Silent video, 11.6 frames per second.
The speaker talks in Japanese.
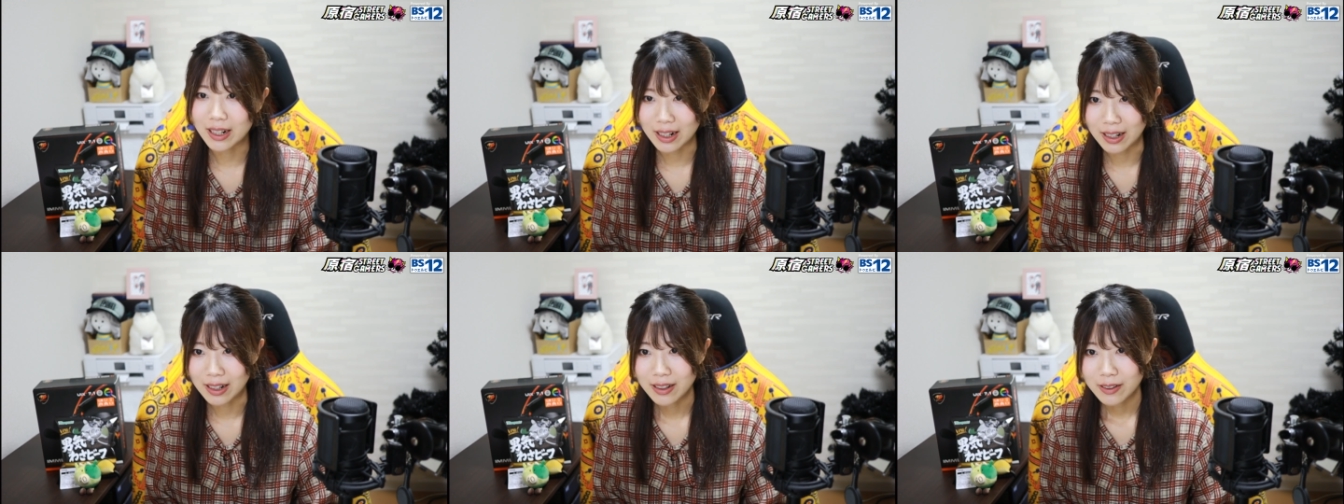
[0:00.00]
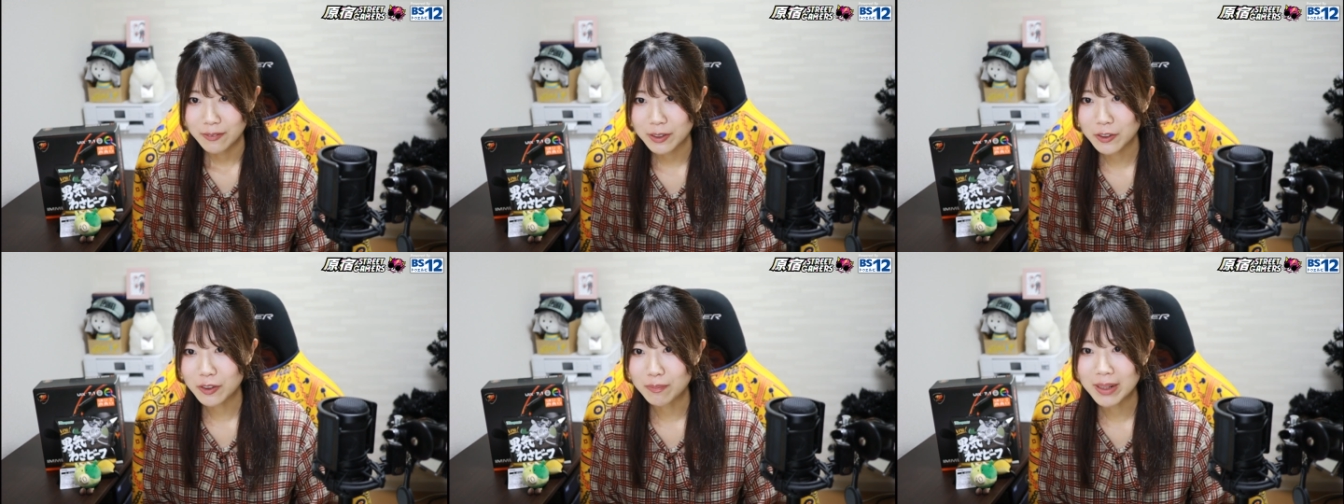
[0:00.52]
ら、まあ、ちょっ
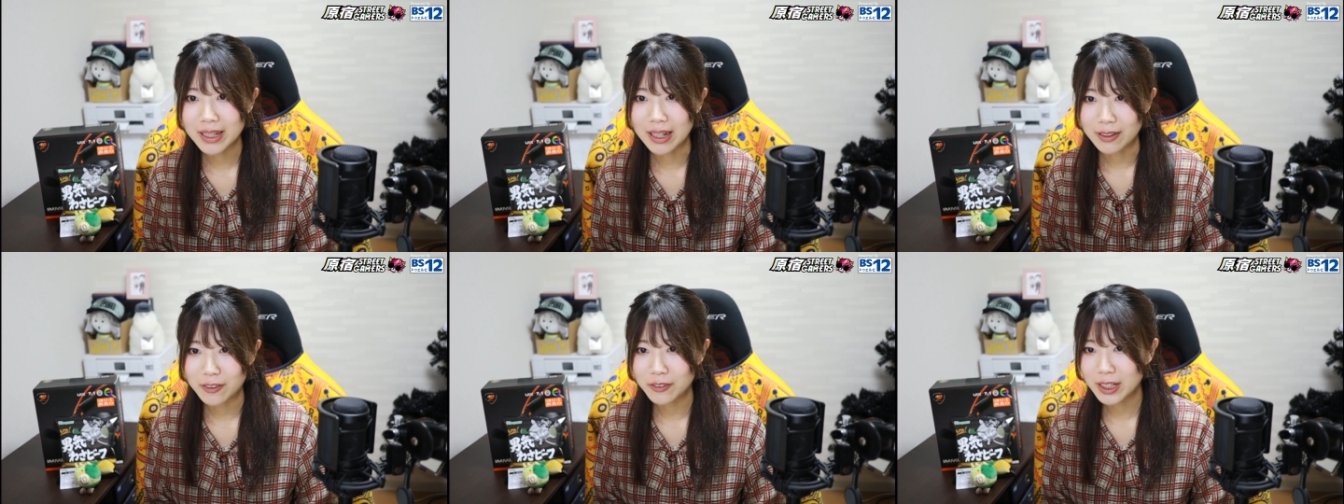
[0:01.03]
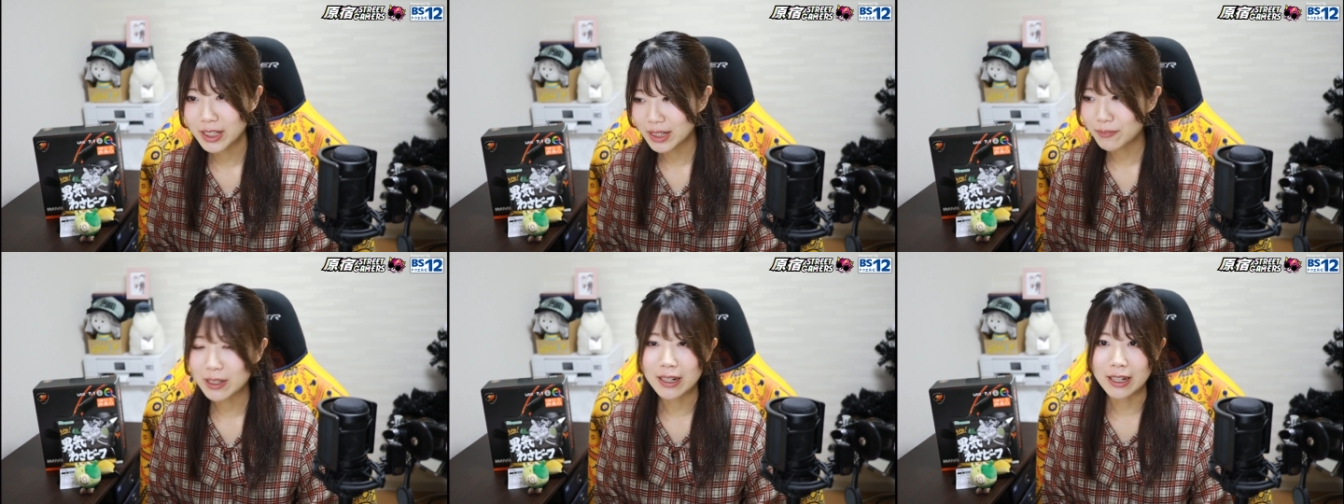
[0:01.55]
とまだどんなチーム
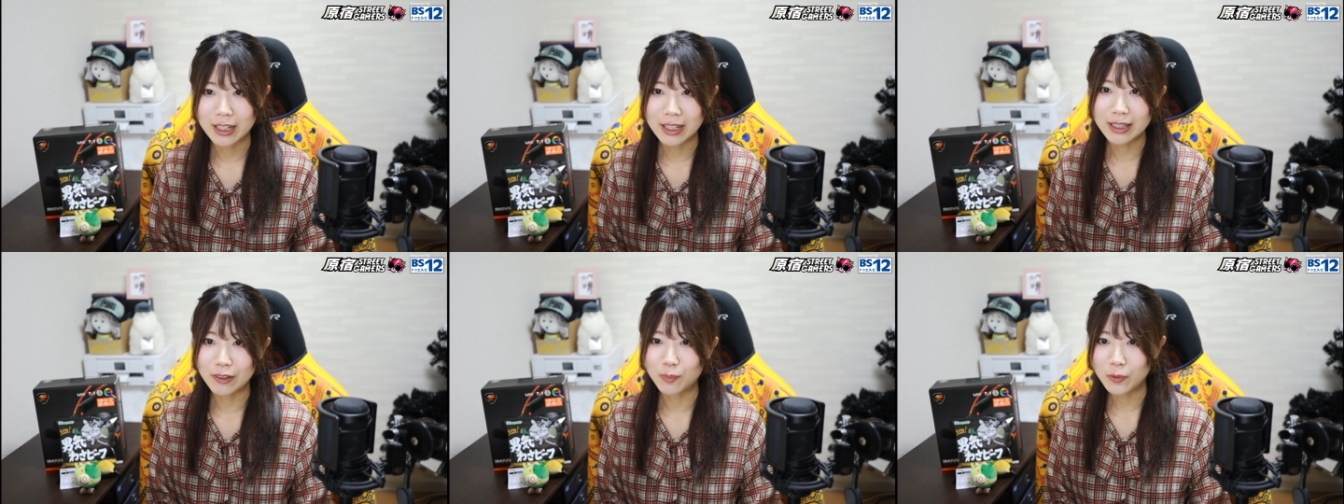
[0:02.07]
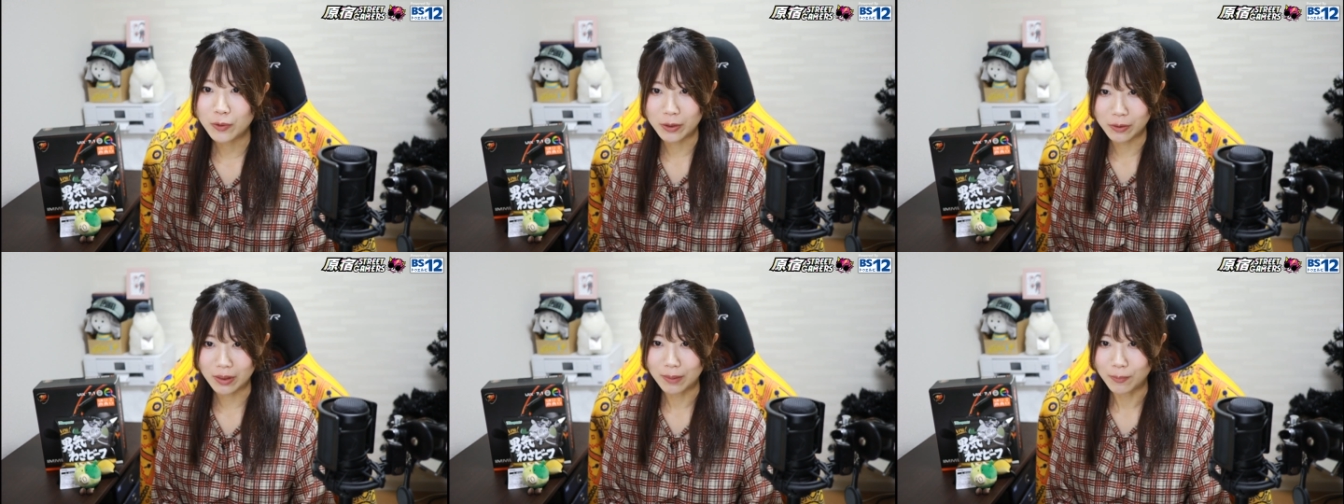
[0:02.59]
なんかなって思う人
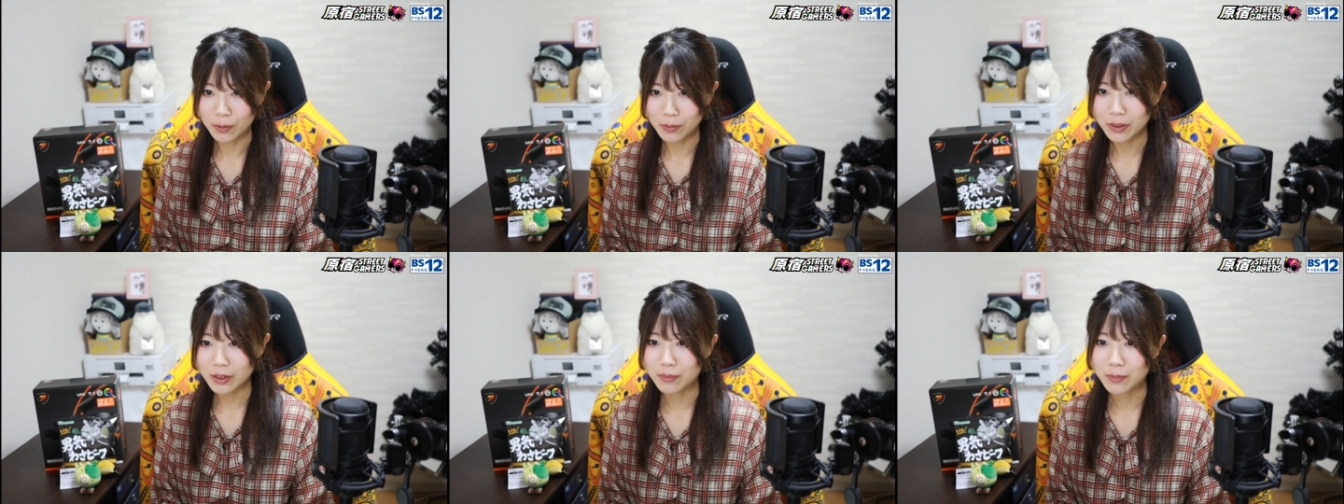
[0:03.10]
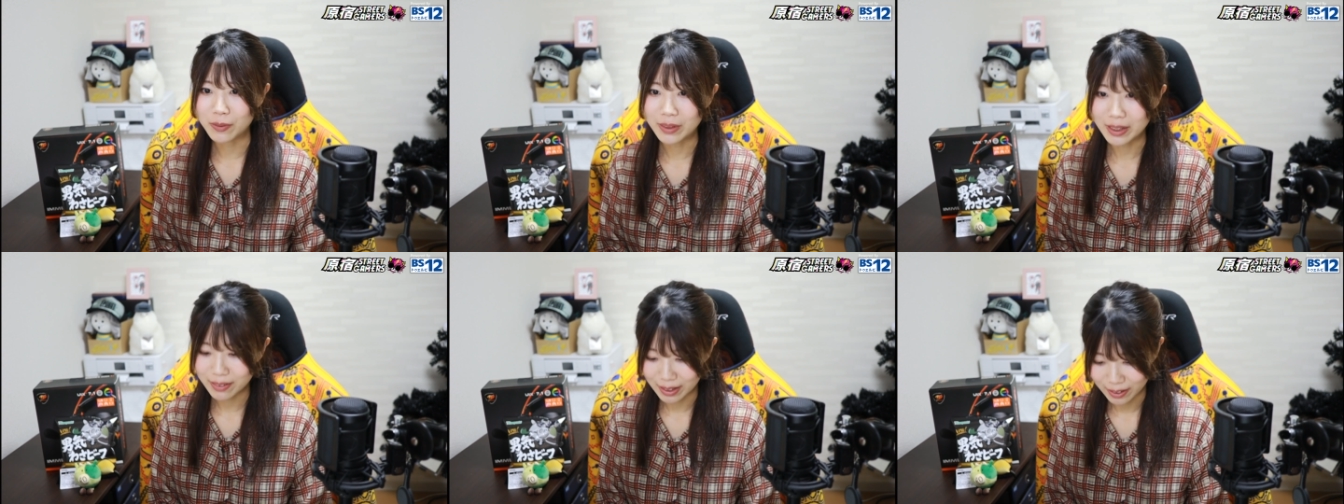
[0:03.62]
とかも多いと思うんで
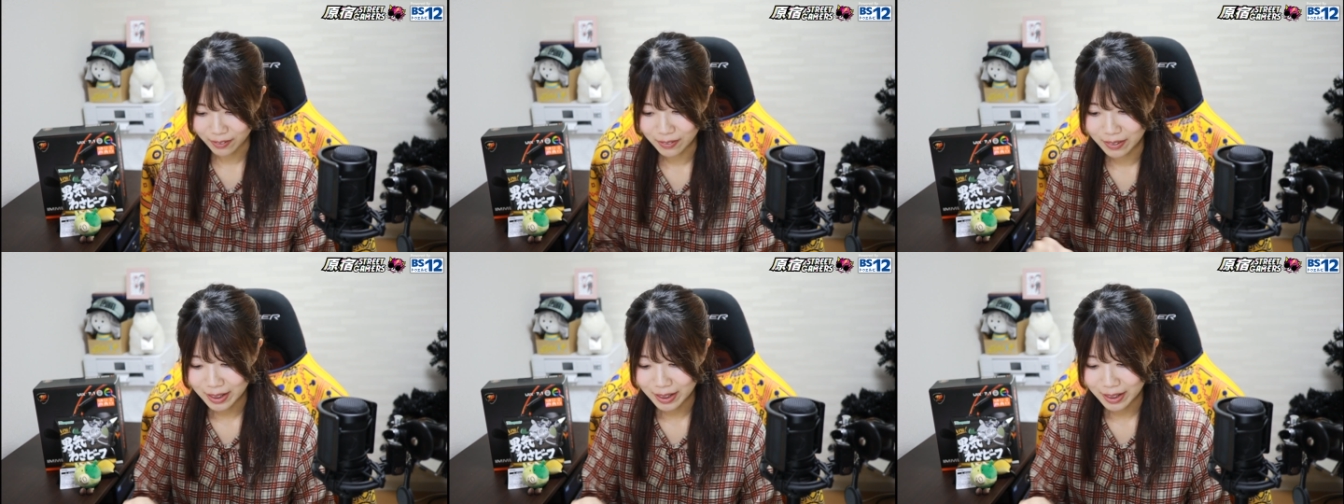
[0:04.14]
すけど、